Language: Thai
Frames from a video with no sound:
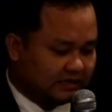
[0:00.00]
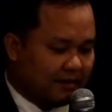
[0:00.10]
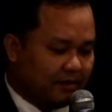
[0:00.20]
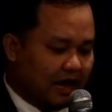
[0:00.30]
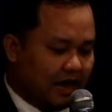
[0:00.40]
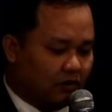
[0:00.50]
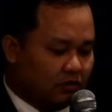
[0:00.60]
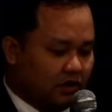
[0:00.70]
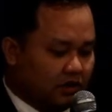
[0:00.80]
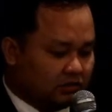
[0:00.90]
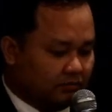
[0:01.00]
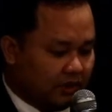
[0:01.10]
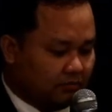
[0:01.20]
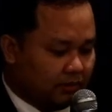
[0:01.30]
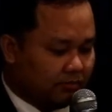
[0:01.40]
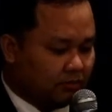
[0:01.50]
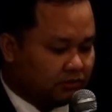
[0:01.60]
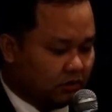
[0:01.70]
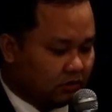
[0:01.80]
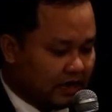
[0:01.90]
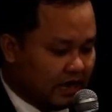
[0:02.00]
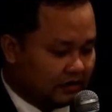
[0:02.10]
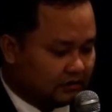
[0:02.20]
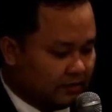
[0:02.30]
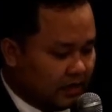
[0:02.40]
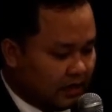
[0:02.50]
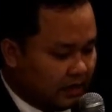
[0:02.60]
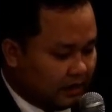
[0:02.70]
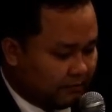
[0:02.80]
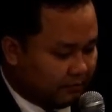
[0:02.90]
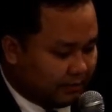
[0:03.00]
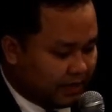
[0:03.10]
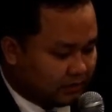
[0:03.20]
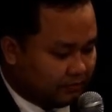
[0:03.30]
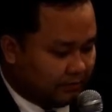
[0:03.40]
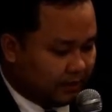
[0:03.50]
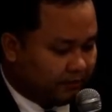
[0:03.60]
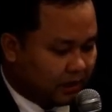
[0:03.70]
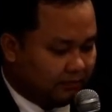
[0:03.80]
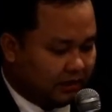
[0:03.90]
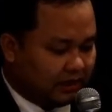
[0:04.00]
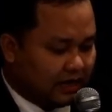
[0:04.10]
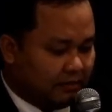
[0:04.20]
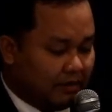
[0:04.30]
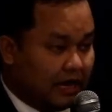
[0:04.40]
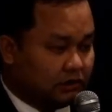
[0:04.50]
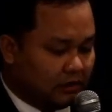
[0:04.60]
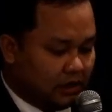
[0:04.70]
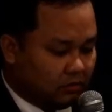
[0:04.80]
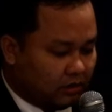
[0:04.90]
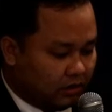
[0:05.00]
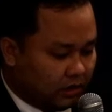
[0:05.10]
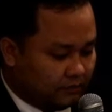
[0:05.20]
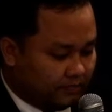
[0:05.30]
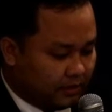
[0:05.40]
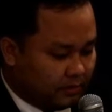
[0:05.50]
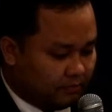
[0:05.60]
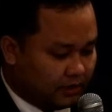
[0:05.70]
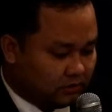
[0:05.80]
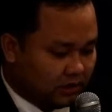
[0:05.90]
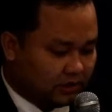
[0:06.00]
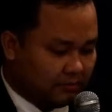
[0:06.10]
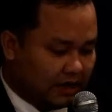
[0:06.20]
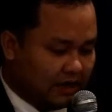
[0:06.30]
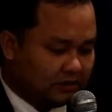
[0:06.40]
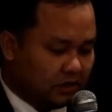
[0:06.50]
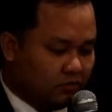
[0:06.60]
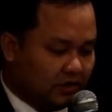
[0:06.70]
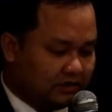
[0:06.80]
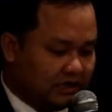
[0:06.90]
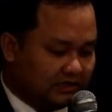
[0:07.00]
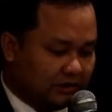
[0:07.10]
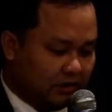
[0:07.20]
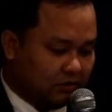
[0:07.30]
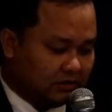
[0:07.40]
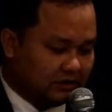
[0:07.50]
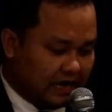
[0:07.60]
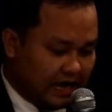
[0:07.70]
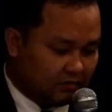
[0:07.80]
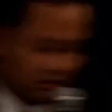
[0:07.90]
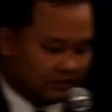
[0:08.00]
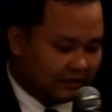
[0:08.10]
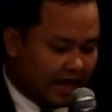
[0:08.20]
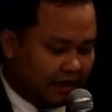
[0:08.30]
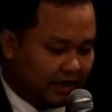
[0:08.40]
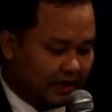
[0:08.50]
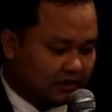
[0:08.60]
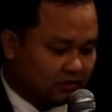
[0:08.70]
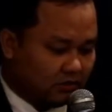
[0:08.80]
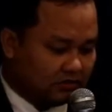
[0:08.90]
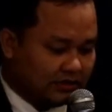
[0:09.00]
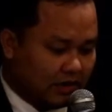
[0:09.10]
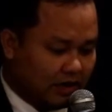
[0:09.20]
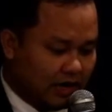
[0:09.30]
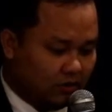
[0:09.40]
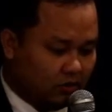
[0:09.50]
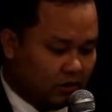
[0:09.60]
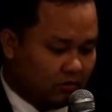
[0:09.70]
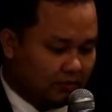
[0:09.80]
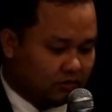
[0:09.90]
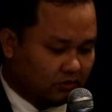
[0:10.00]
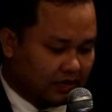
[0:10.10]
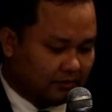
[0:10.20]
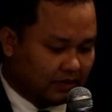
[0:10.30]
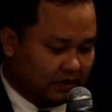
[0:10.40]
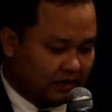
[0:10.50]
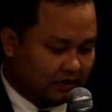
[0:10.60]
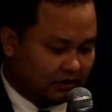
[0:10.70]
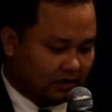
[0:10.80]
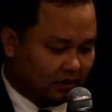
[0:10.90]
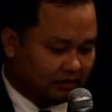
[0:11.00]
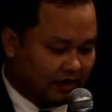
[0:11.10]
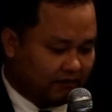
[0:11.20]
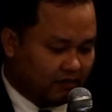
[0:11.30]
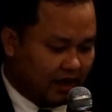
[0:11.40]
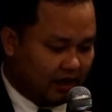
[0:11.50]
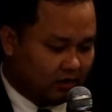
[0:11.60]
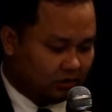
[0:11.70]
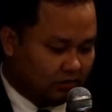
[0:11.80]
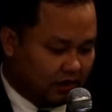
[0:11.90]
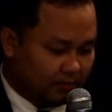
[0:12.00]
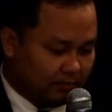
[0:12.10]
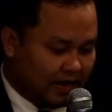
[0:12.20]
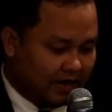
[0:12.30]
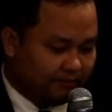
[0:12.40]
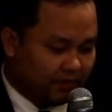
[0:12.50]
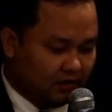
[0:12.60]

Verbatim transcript: ทราบข่าวสมเด็จพระบรมชนกนาถพระบาทสมเด็จพระปรมินทรมหาจุฬาลงกรณพระจุลจอมเกล้าเจ้าอยู่หัวเสด็จสวรรคตเสร็จแล้ว ตากพากันโศกเศร้าอาดูลด้วยความจงรักภักดีต่อใต้ฝ่าละอองธุลีพระบาท